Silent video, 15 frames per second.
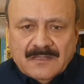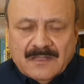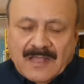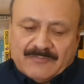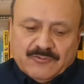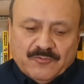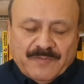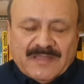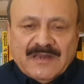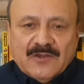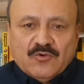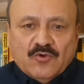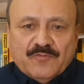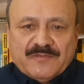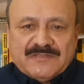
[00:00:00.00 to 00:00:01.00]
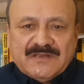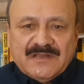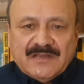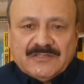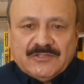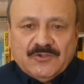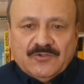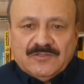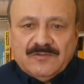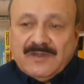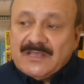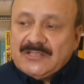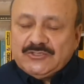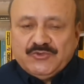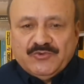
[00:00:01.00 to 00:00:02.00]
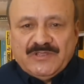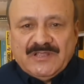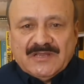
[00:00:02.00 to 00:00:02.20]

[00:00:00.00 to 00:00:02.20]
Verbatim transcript: आप तो पैनल कोड पसंद करते हो जब लड़का चोरी